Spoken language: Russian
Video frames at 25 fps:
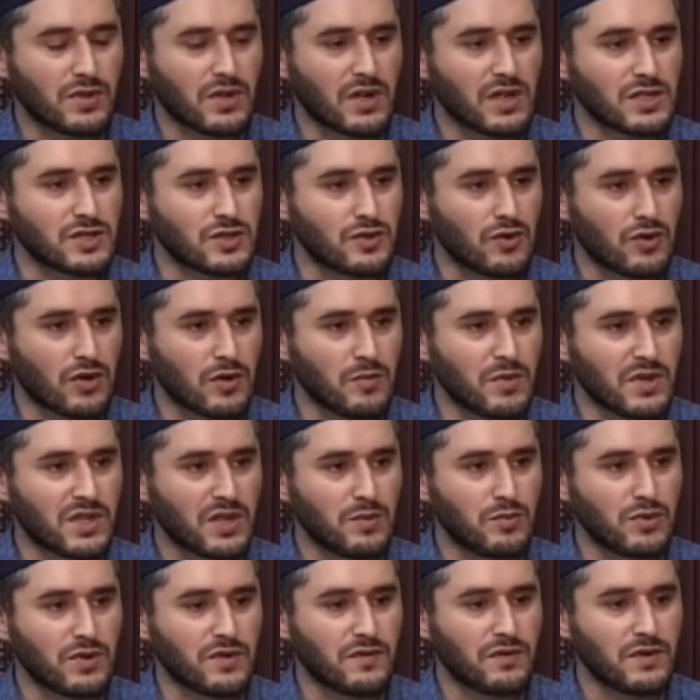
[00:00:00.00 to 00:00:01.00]
раздором, это
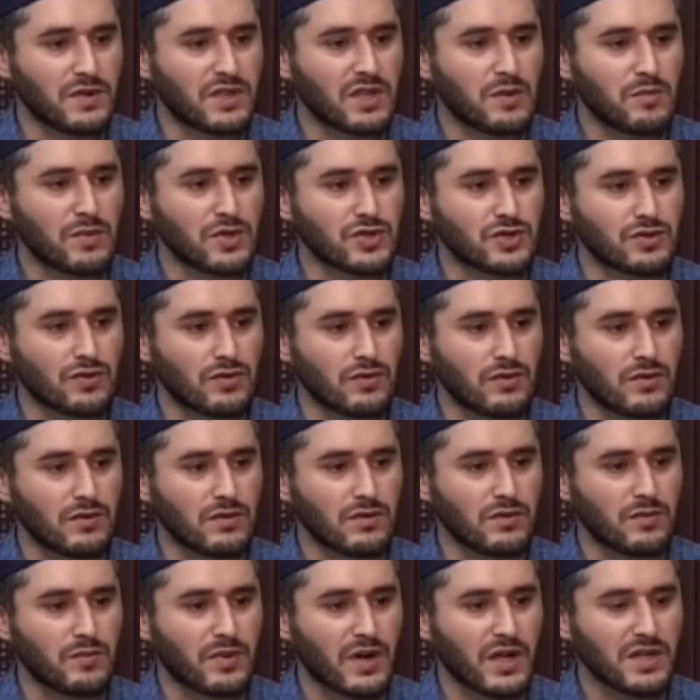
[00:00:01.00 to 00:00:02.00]
будет фитна между
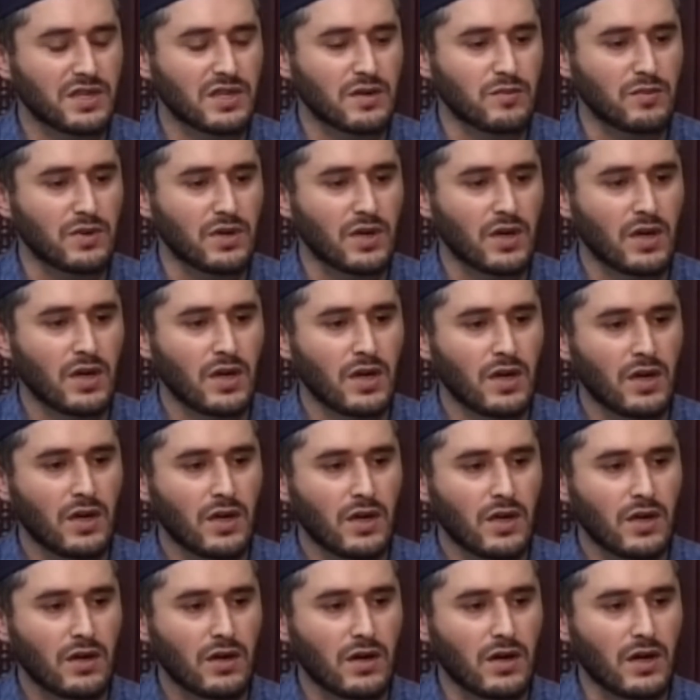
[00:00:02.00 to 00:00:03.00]
э, братьями.
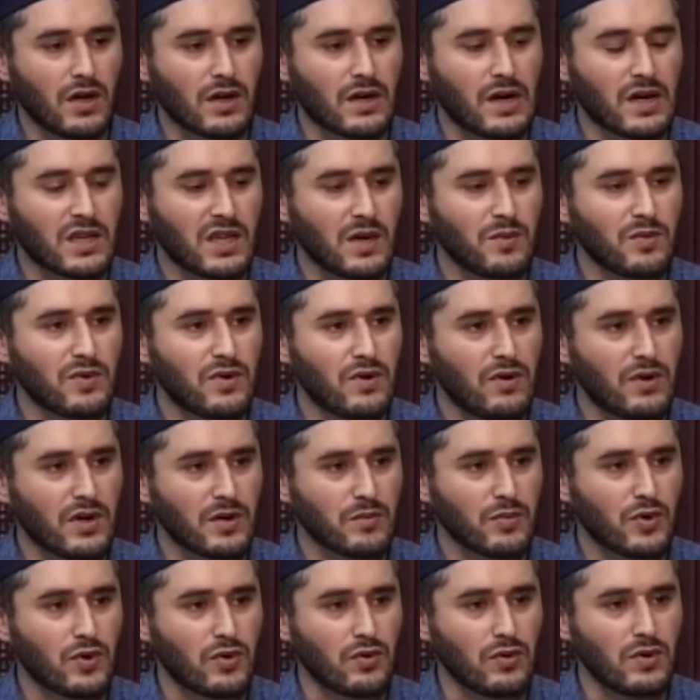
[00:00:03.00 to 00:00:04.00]
А когда мы
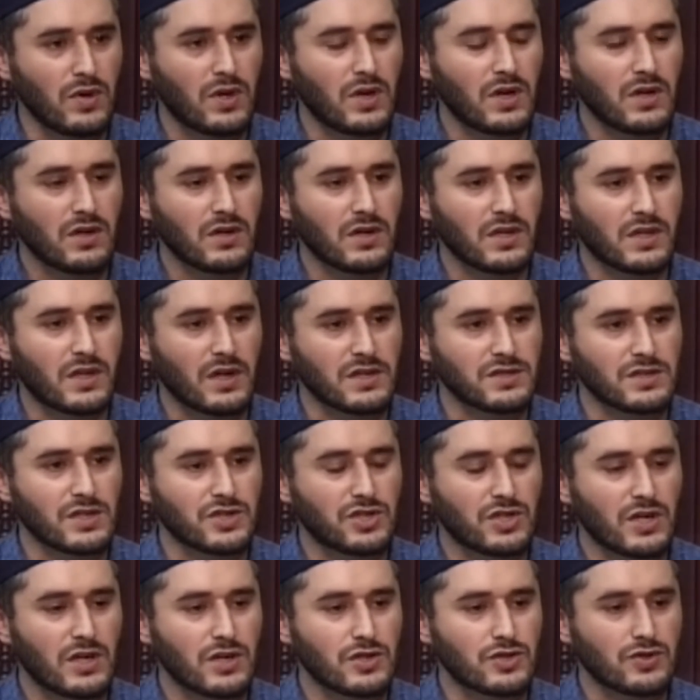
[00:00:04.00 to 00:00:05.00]
говорим хула, это
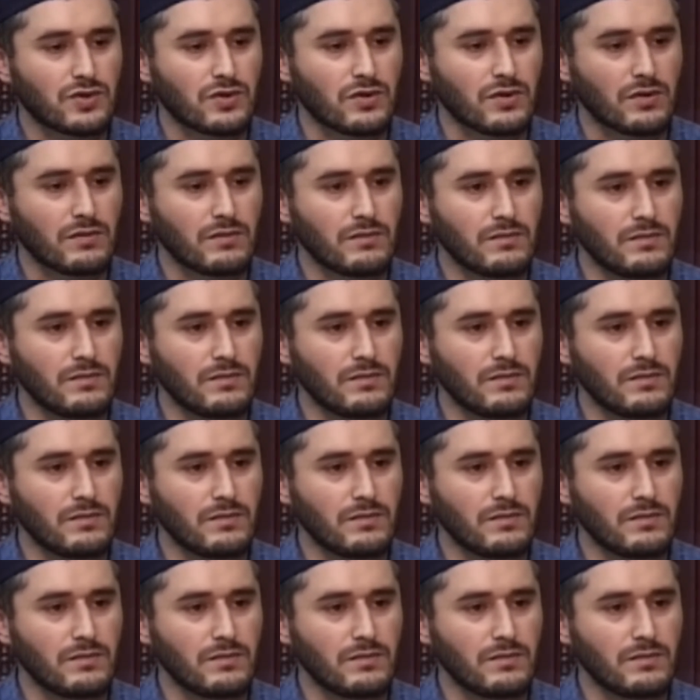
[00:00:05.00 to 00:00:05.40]
означает, что,